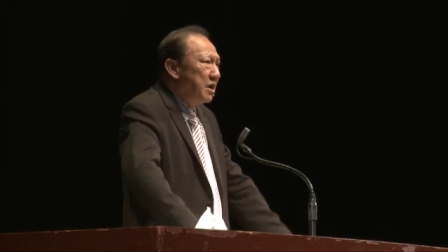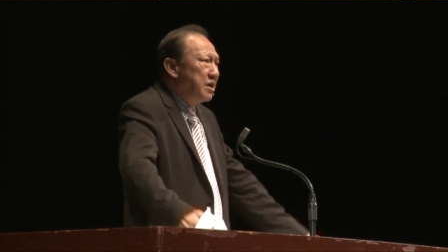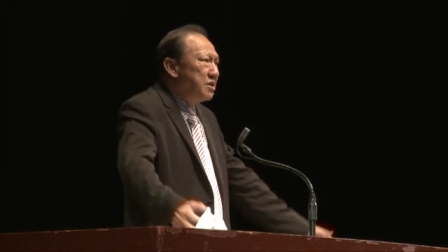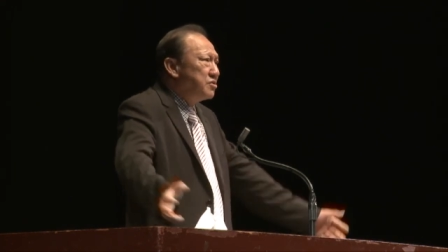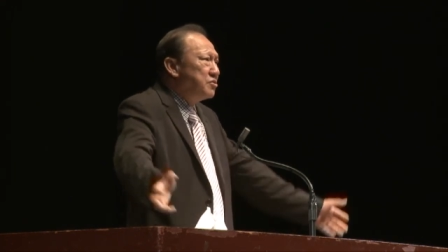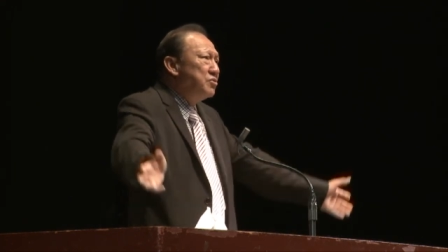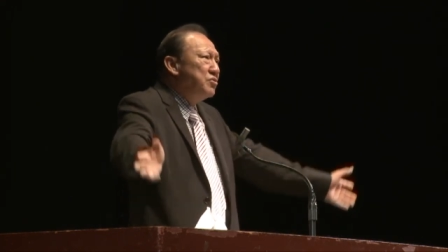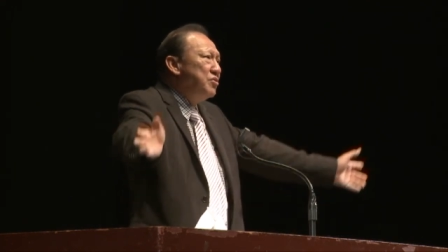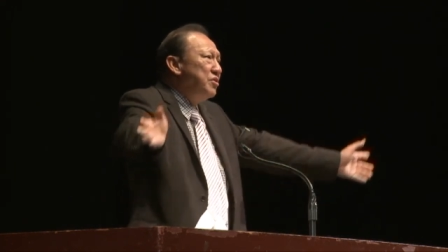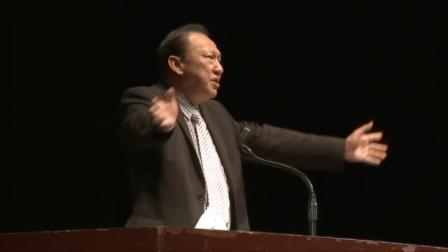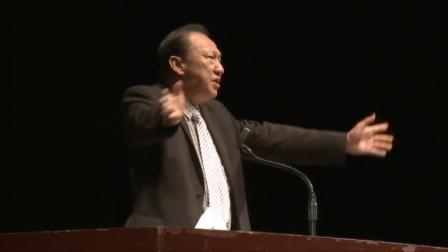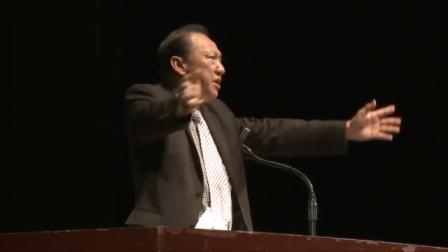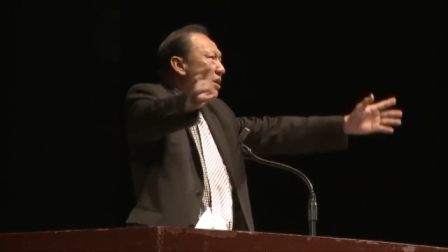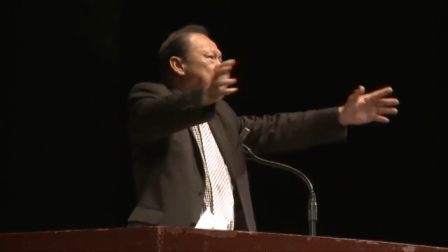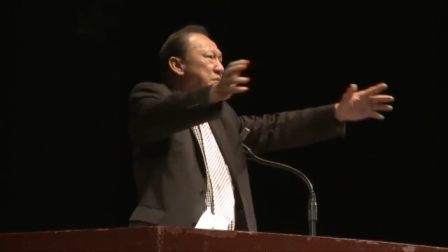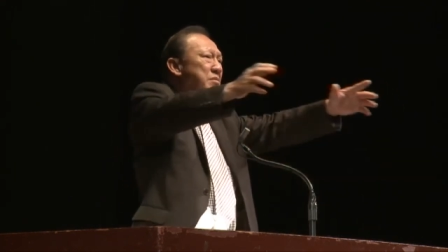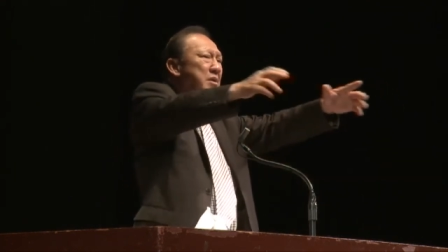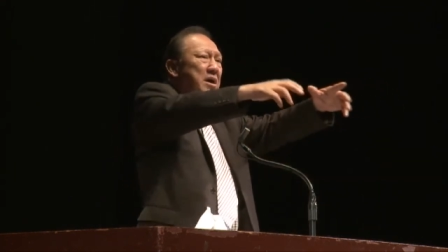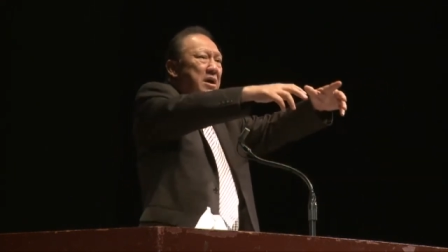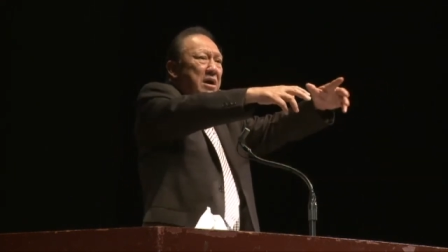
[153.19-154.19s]
在主
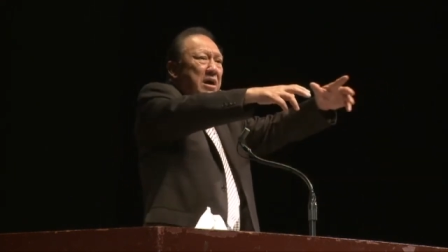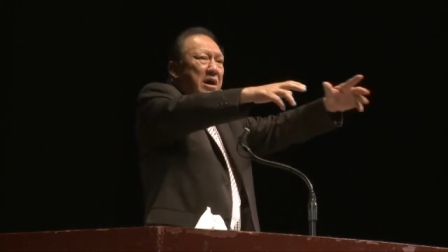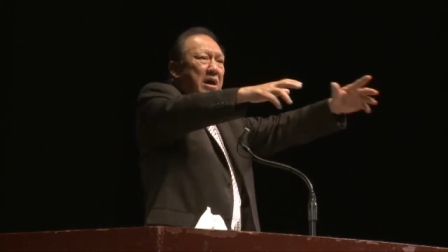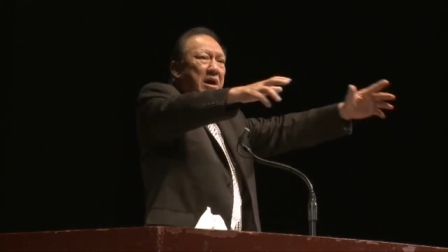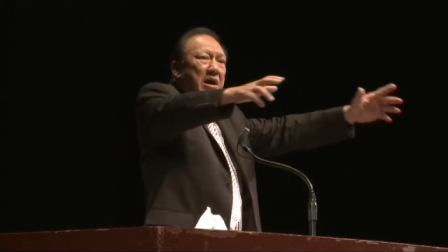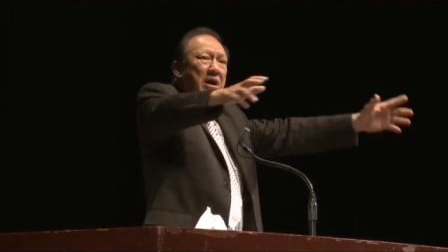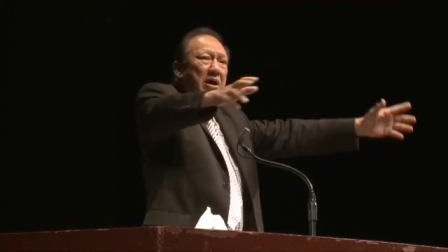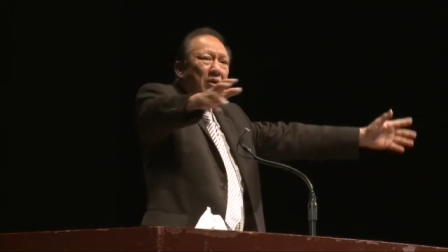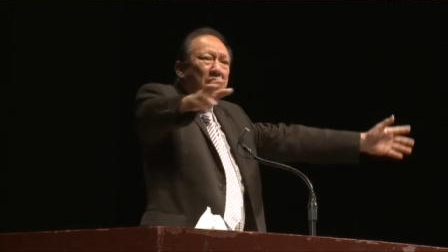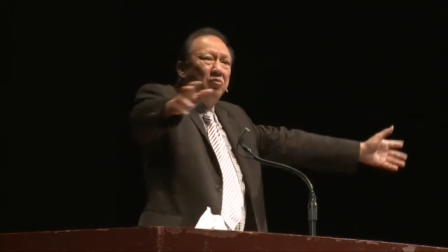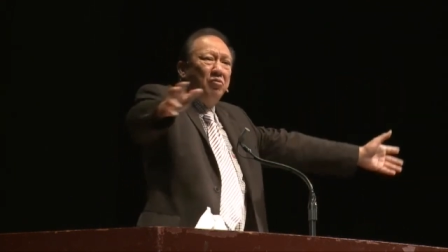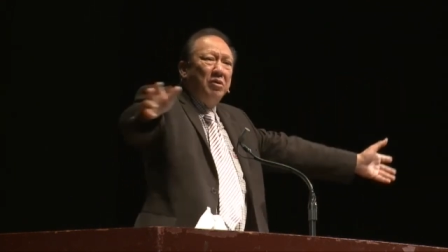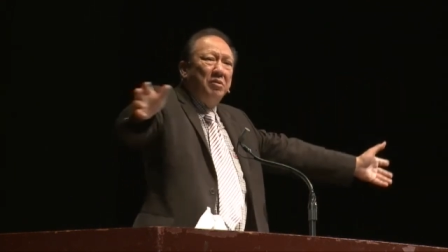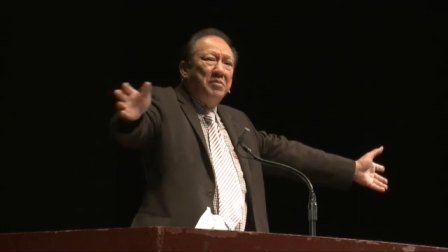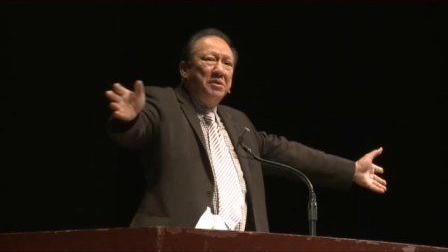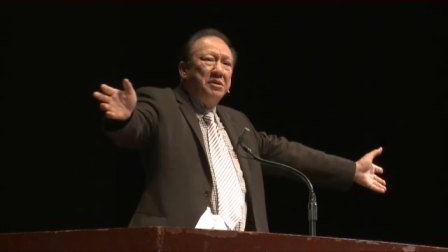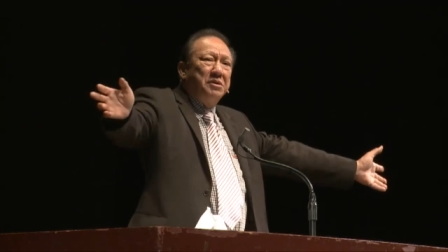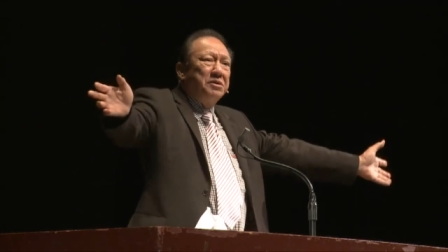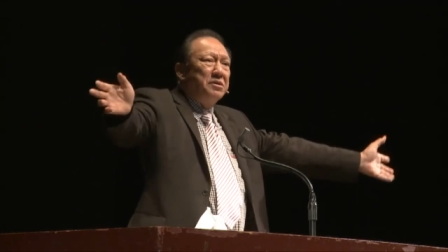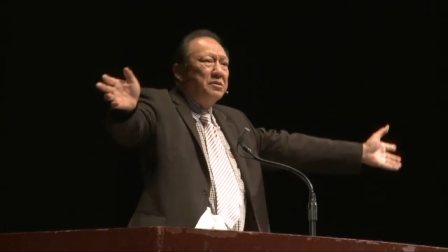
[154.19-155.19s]
里面，
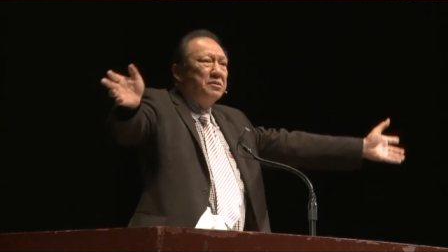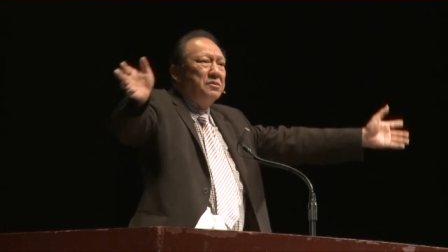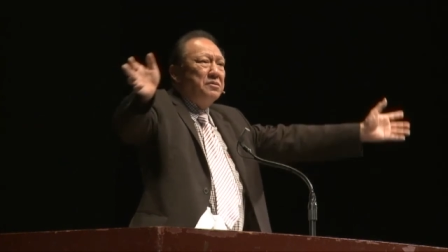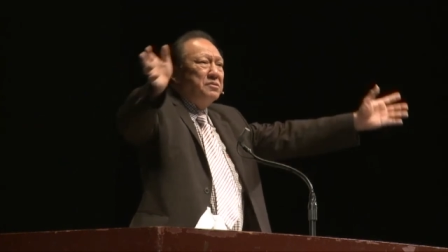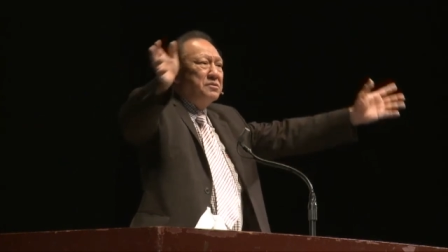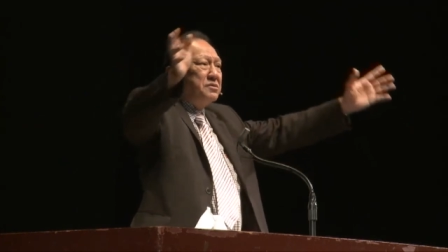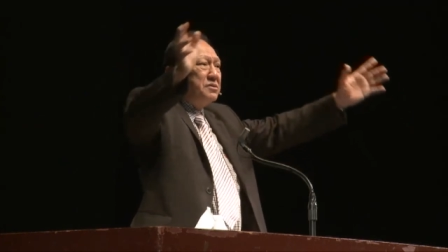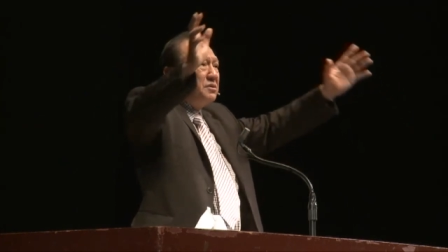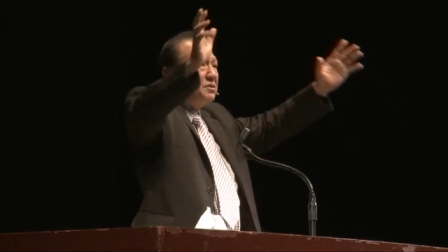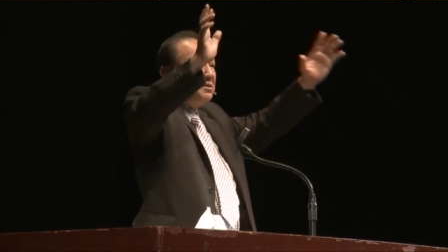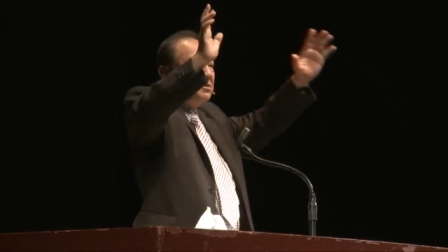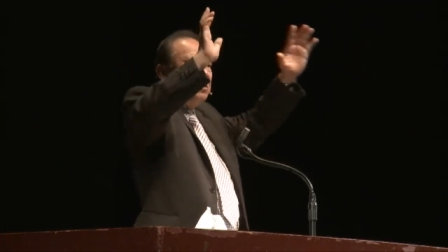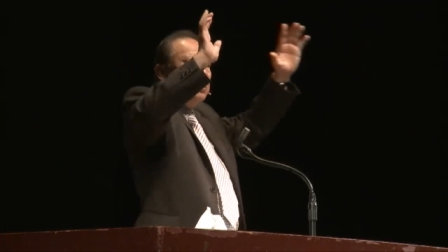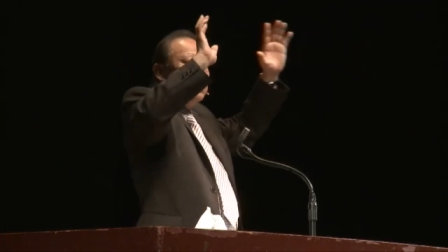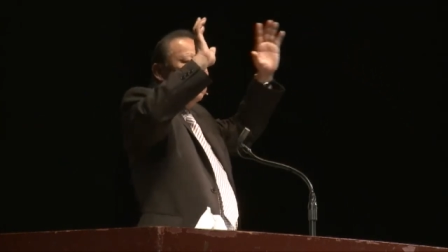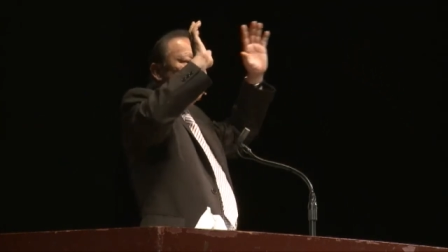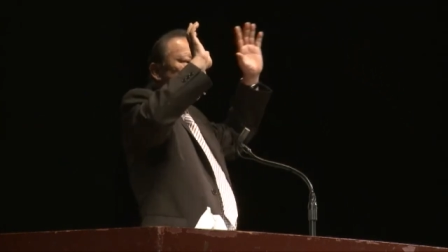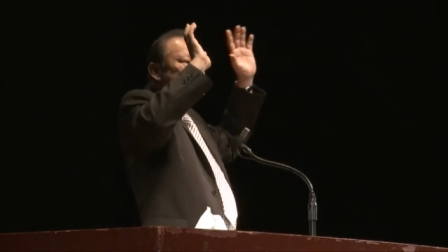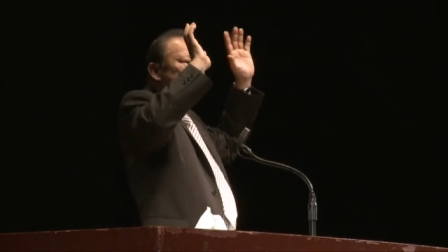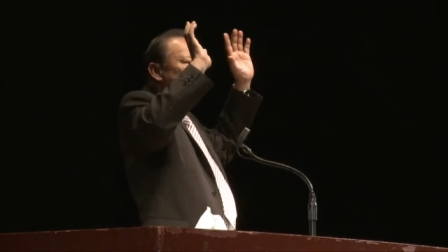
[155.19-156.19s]
我们都是
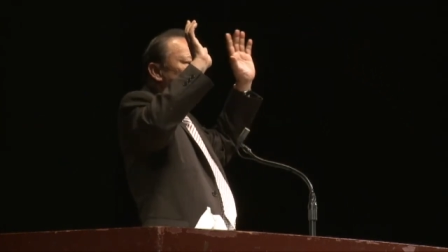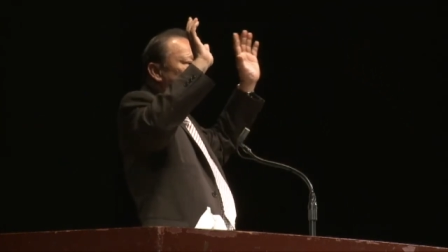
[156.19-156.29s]
弟